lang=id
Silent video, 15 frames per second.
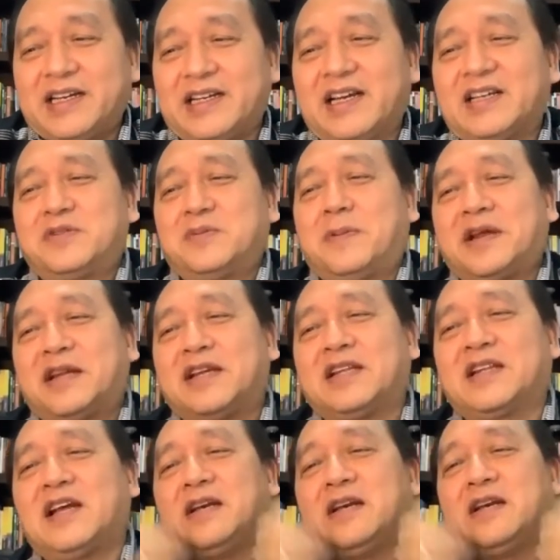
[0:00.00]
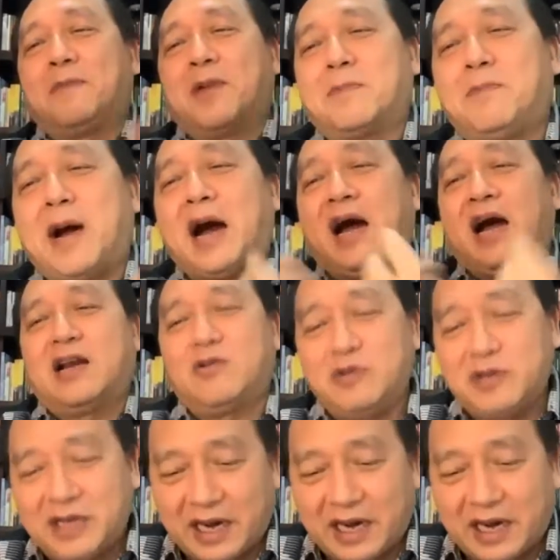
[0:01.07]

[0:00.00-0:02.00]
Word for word: ya supaya kita diperbaharui